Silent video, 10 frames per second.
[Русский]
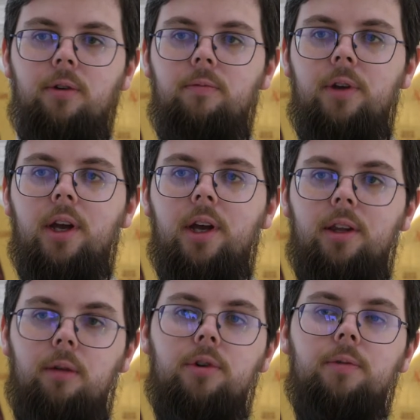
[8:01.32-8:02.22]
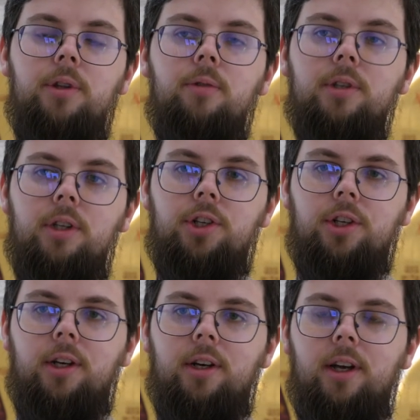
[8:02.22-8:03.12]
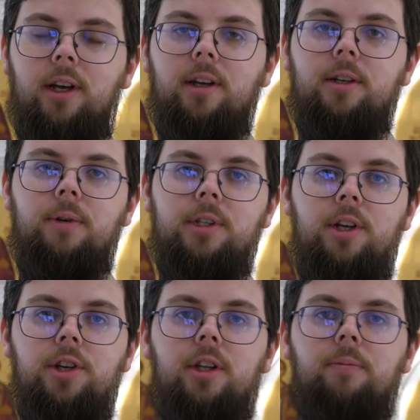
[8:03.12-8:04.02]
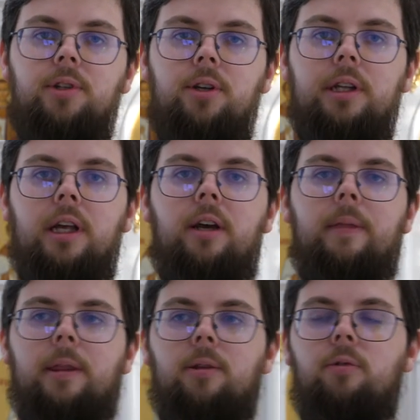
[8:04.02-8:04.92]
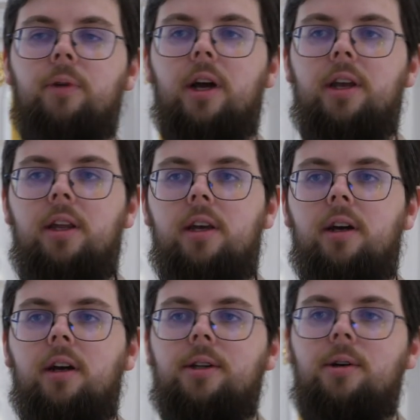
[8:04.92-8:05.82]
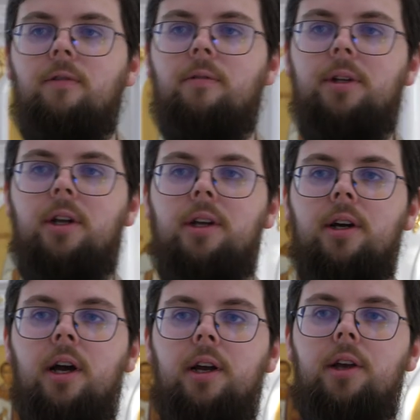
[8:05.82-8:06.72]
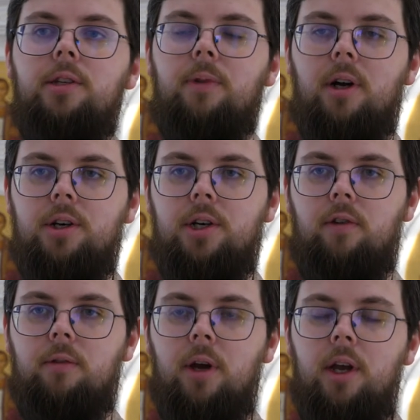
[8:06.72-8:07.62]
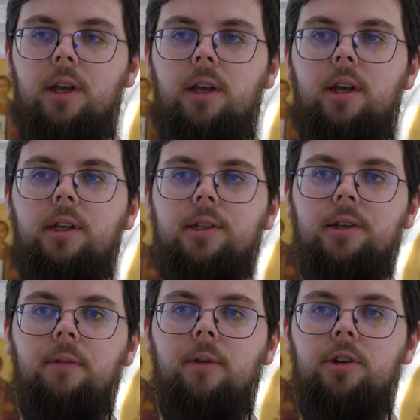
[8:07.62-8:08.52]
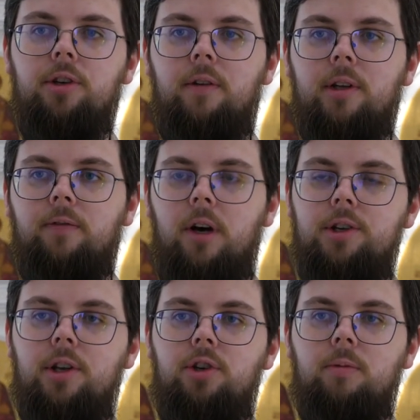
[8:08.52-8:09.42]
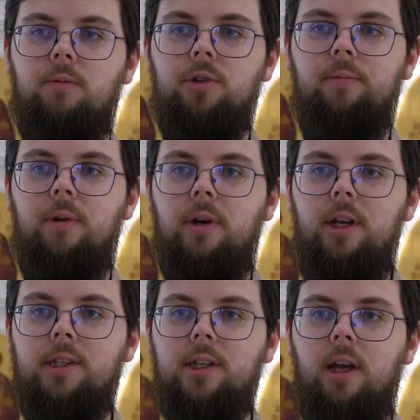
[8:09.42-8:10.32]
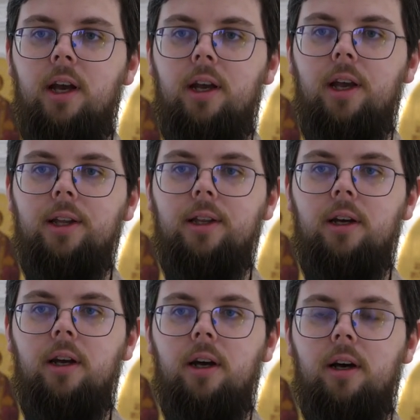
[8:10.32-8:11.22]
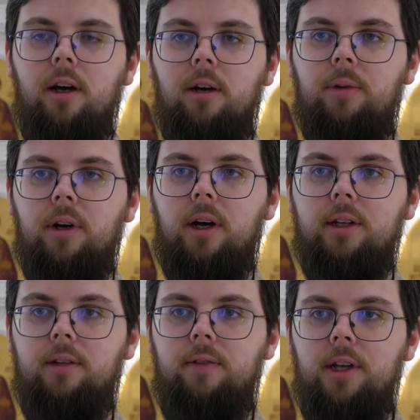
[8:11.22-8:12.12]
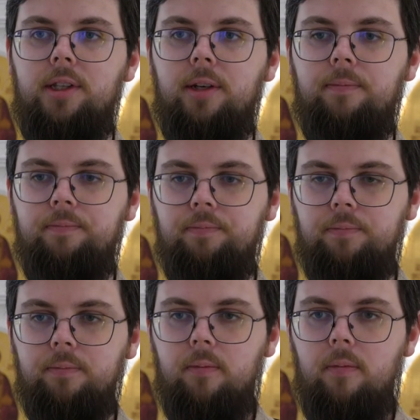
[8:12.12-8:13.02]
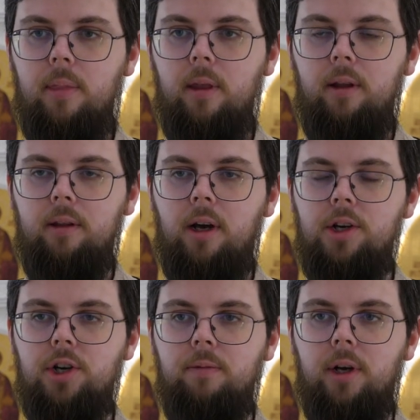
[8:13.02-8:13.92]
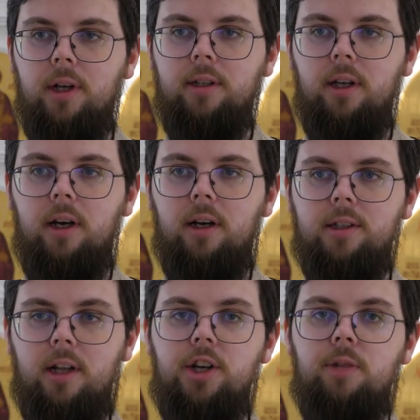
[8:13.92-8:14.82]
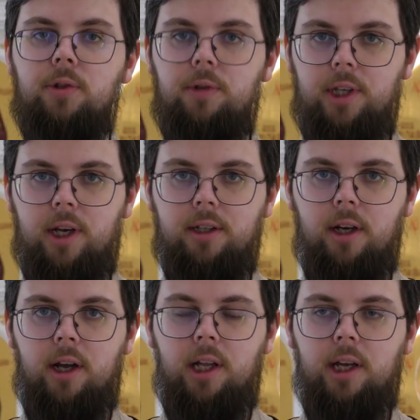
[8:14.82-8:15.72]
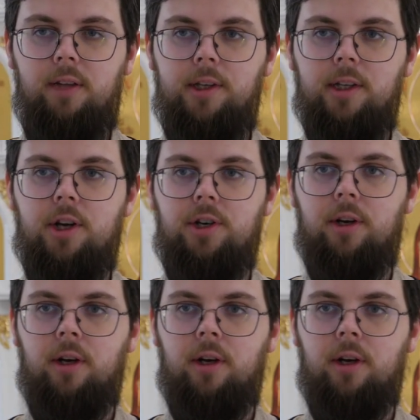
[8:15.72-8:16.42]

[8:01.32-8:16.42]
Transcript: любви не может быть не услышана. Господь слышит и подает то покаяние, которого мы для них и спрашиваем. И самое еще, наверное, важное, о чем нам нужно помолиться, это об ответе нашем на страшном суде, да, и ответе наших